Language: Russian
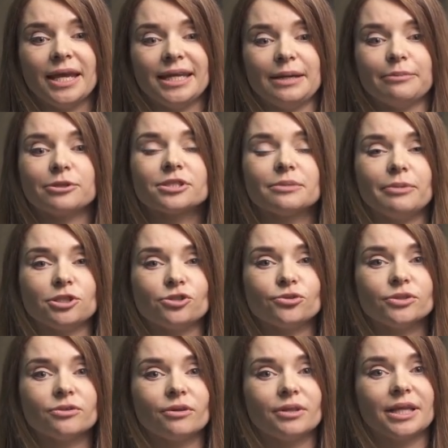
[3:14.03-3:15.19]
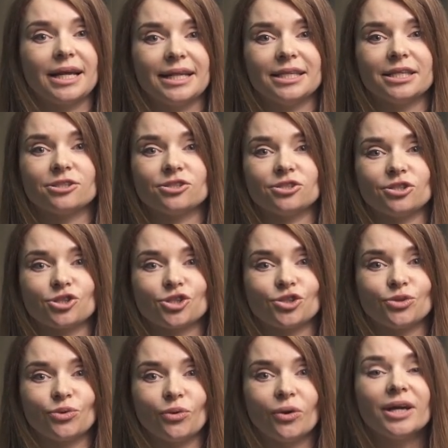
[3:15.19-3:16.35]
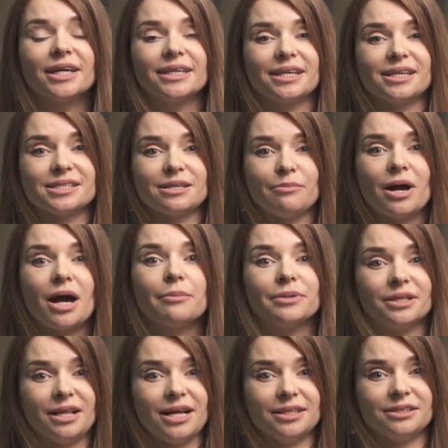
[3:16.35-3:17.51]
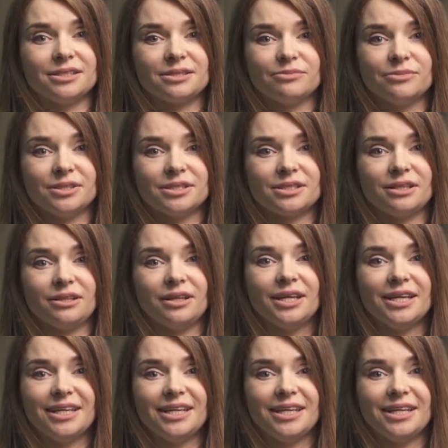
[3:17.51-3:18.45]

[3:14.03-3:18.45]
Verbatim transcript: я просто почувствовала наконец-то, что я сама обрела этот смысл.